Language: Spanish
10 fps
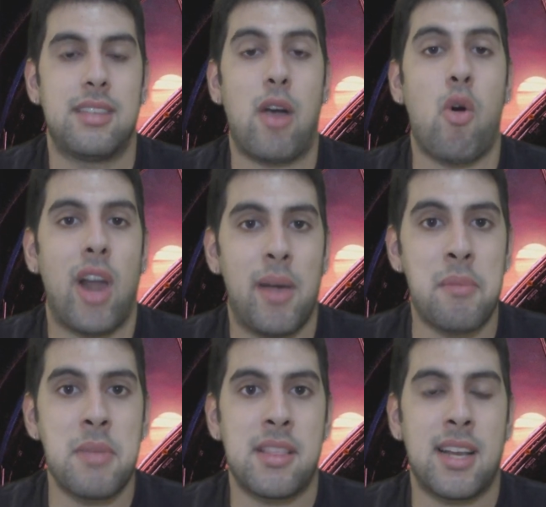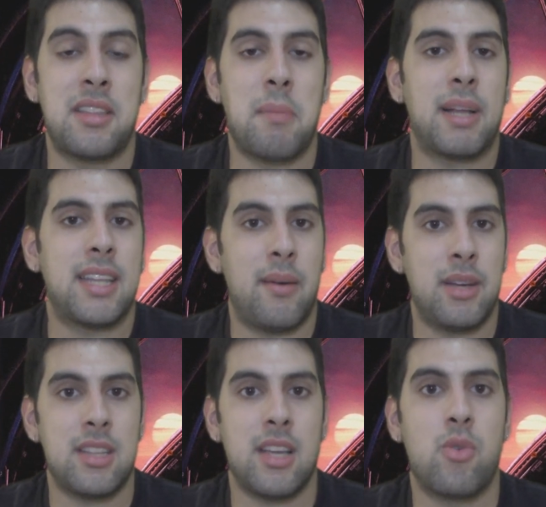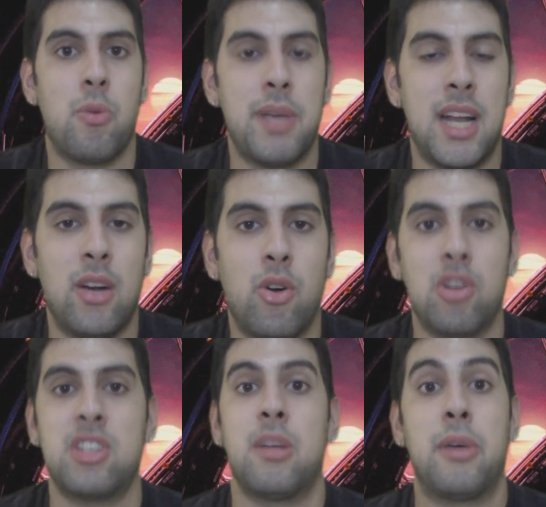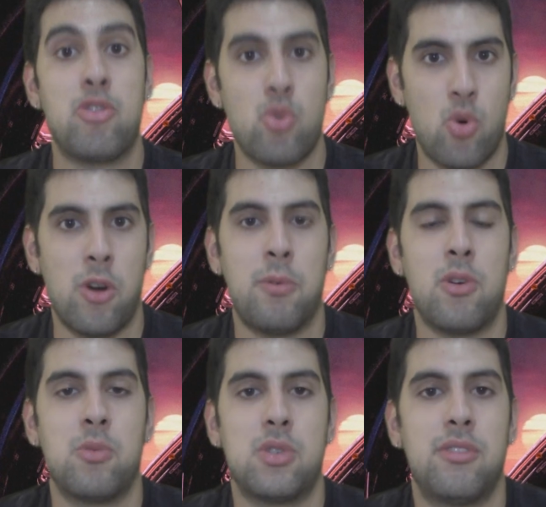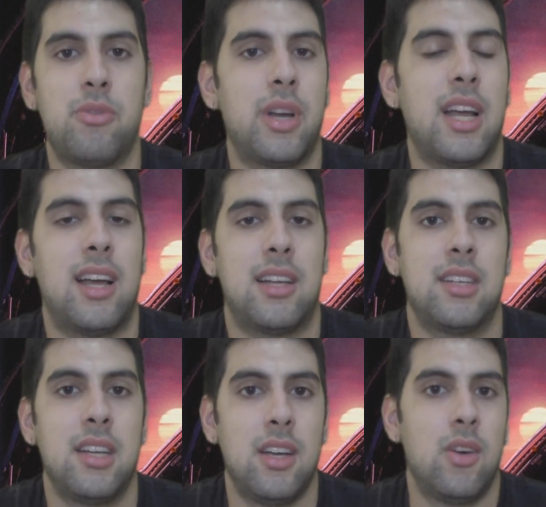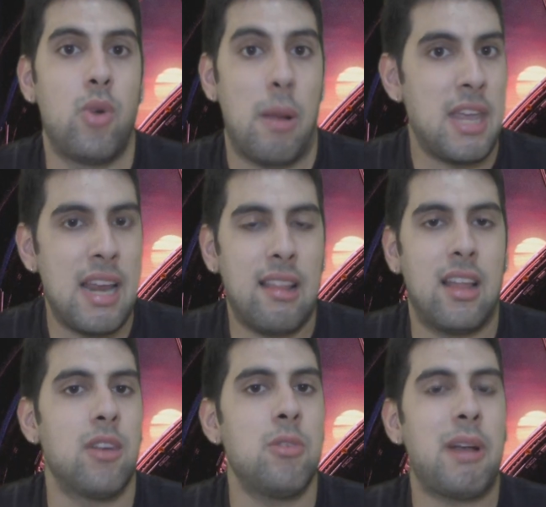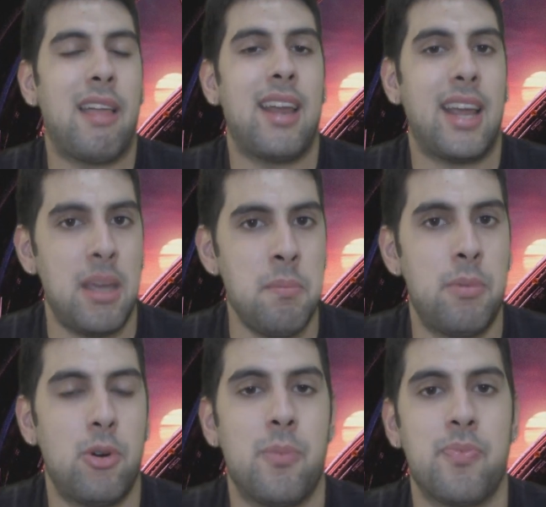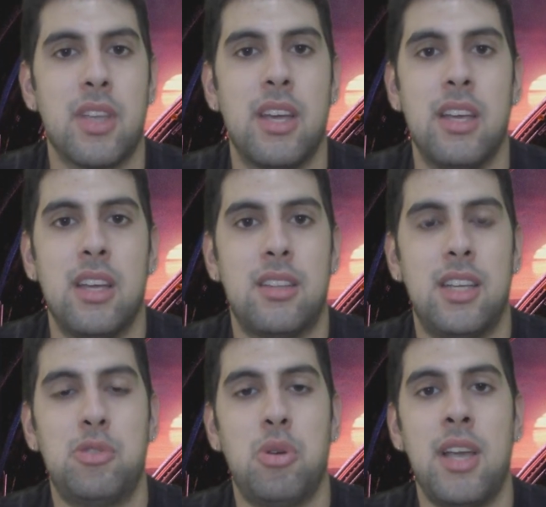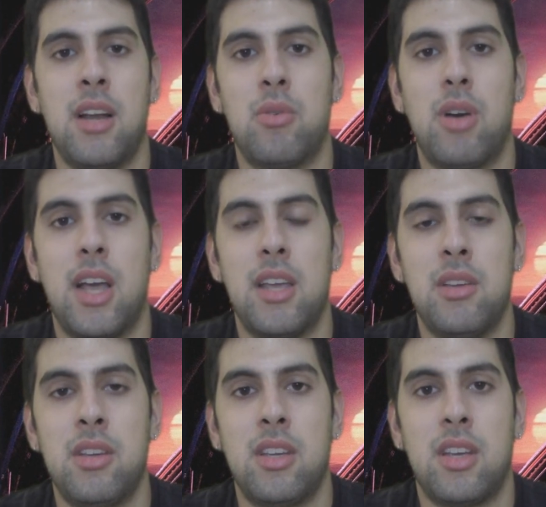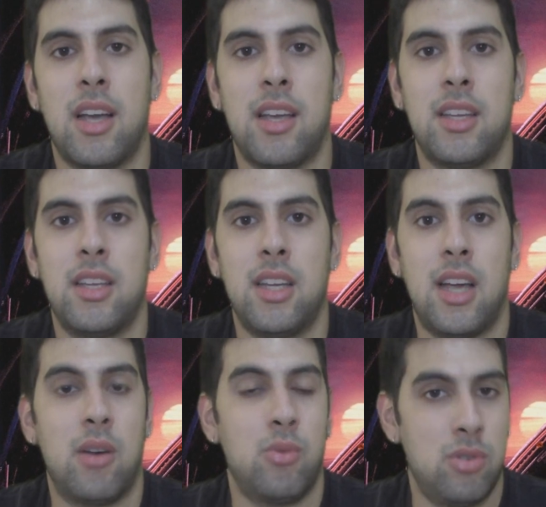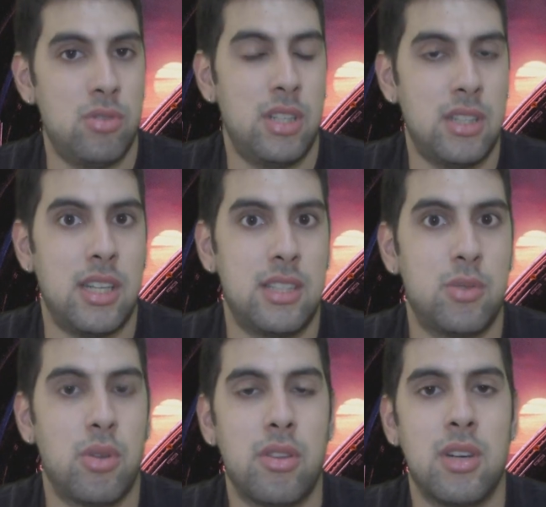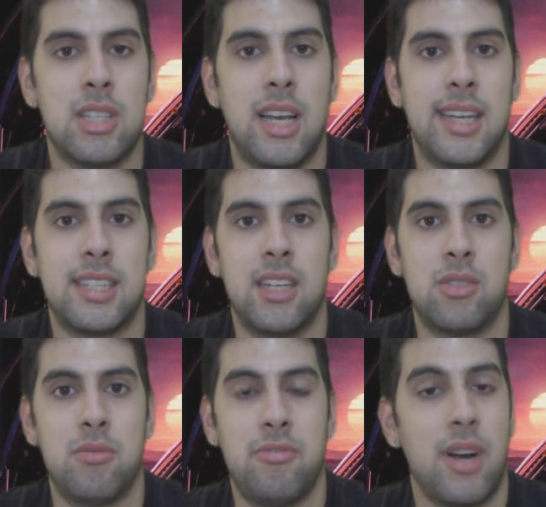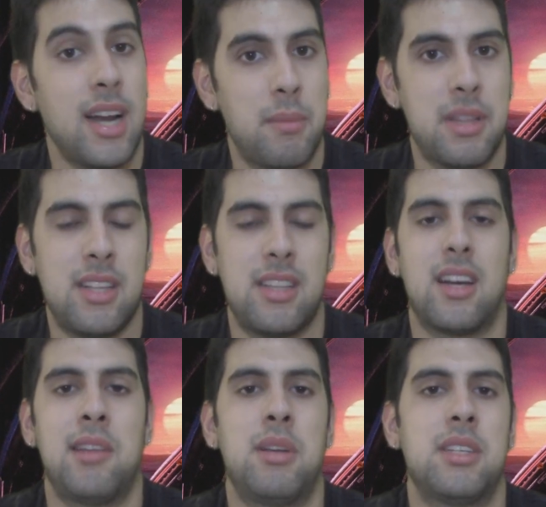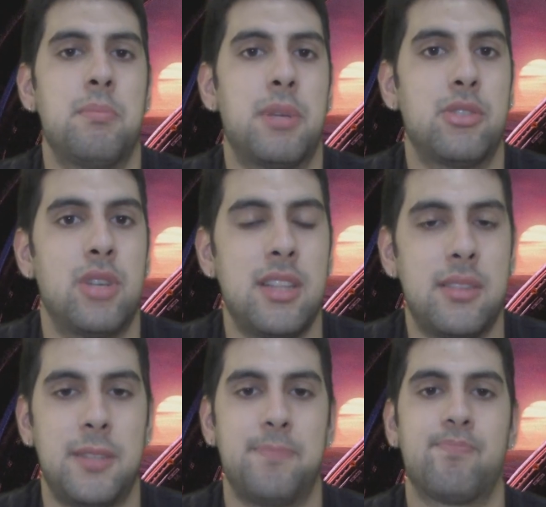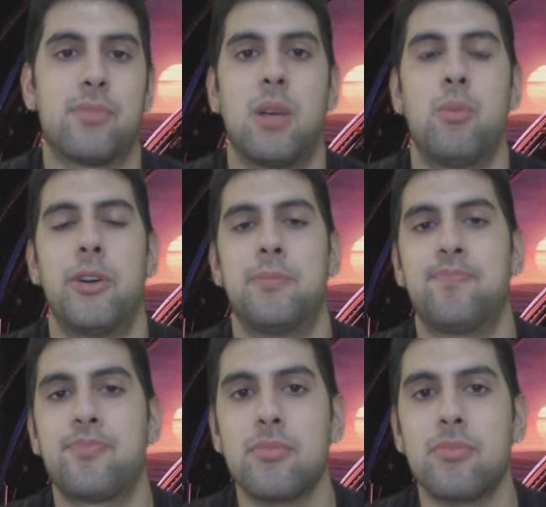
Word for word: te colgaban mientras te pateaban y te escupían y luego exhibían tu cuerpo como si fueras una mierda, ¿no? Para dar ejemplo. De hecho, hay, hay, algunas de estas situaciones en la serie son francamente terribles, impresionantes. Bueno,